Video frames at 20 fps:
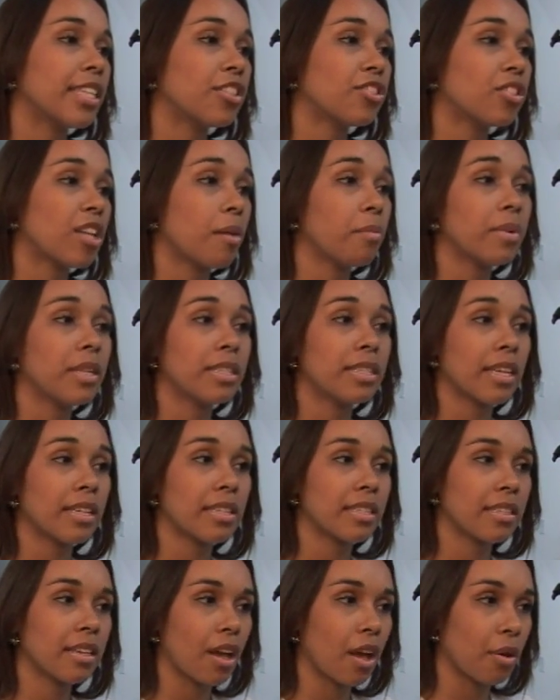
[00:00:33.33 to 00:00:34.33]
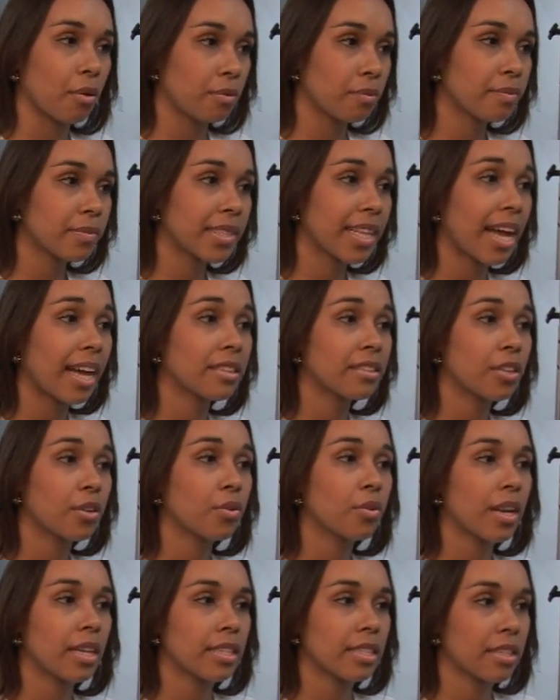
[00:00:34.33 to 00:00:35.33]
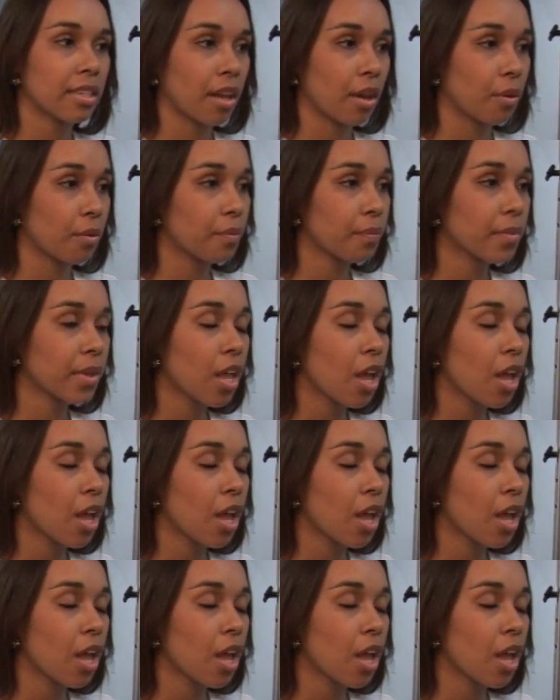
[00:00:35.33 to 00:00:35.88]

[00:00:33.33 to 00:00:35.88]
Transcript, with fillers: estabilização da articulação,